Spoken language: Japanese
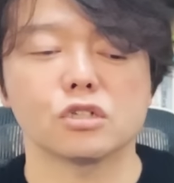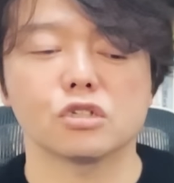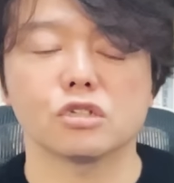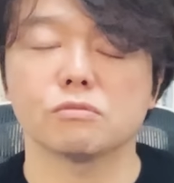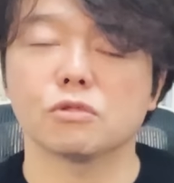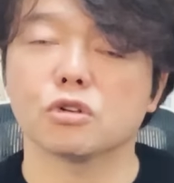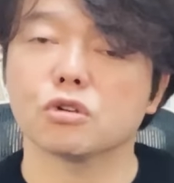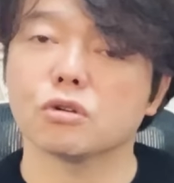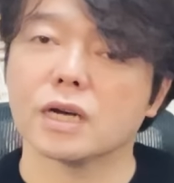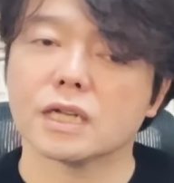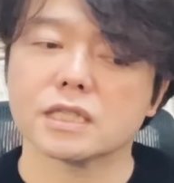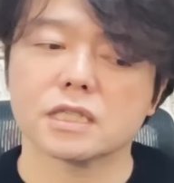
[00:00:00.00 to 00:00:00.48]
注
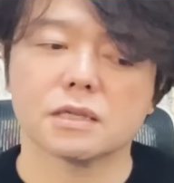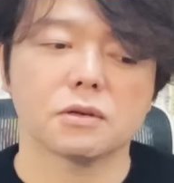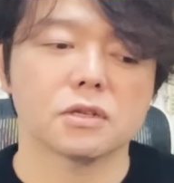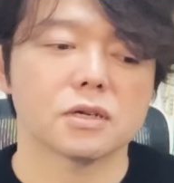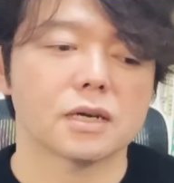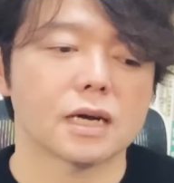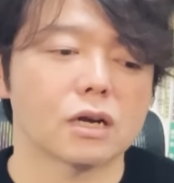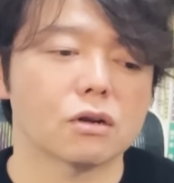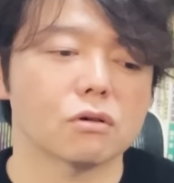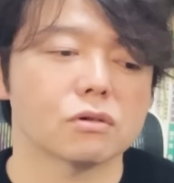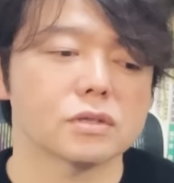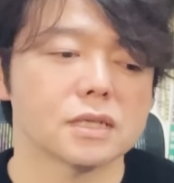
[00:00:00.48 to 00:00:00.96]
目を集め
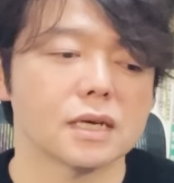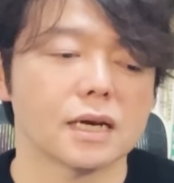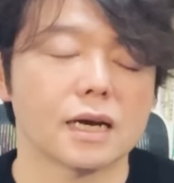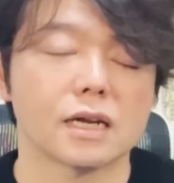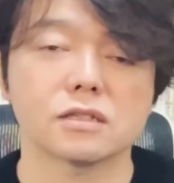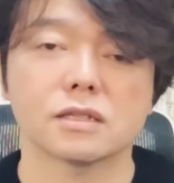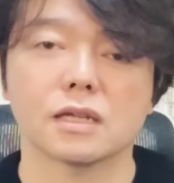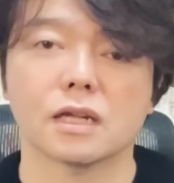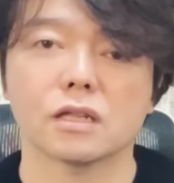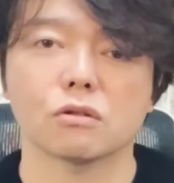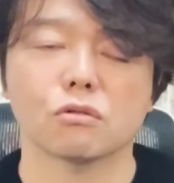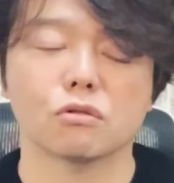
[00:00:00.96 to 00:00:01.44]
る可能性が
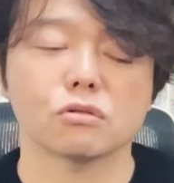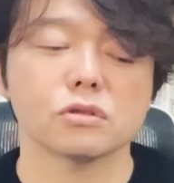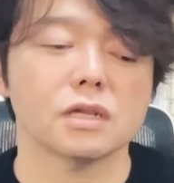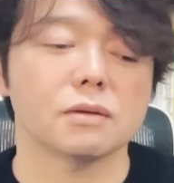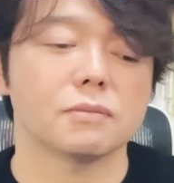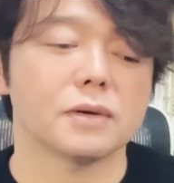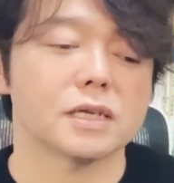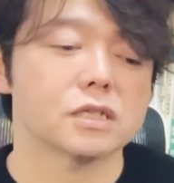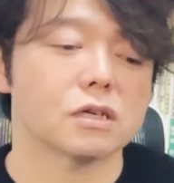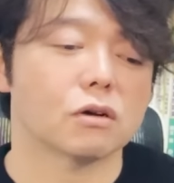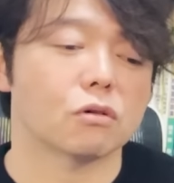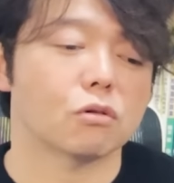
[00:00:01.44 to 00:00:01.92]
あるなということ
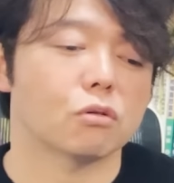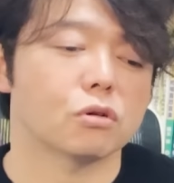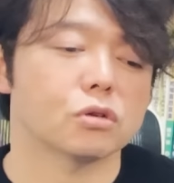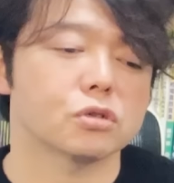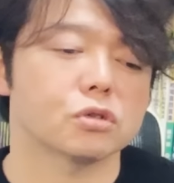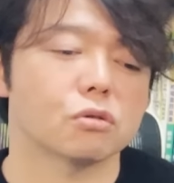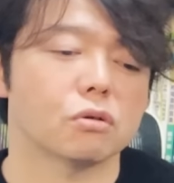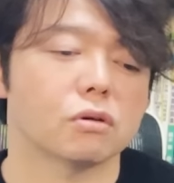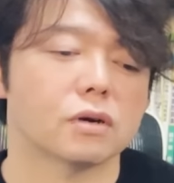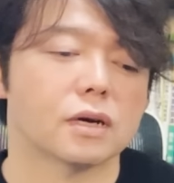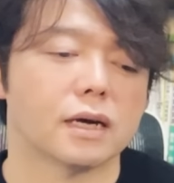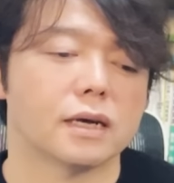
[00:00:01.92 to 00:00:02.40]
で、まずはご
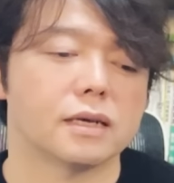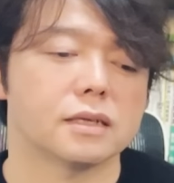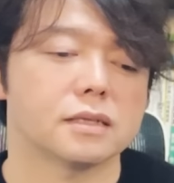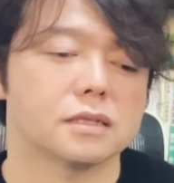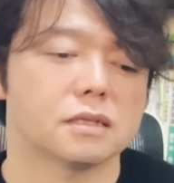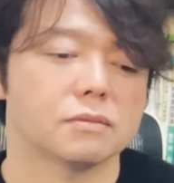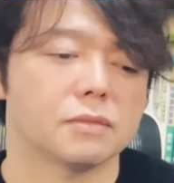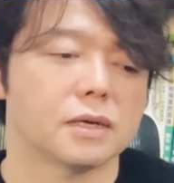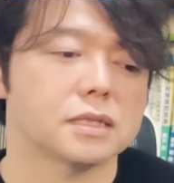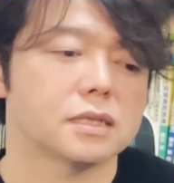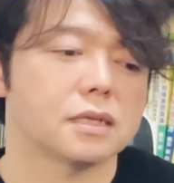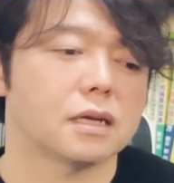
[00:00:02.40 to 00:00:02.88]
紹介
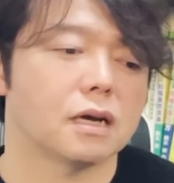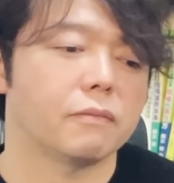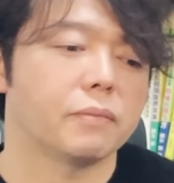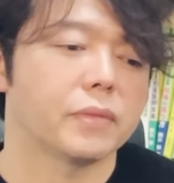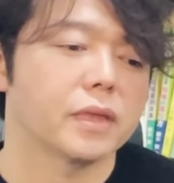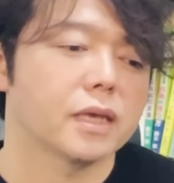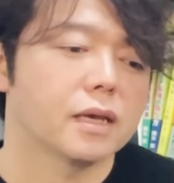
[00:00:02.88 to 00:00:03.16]
しました。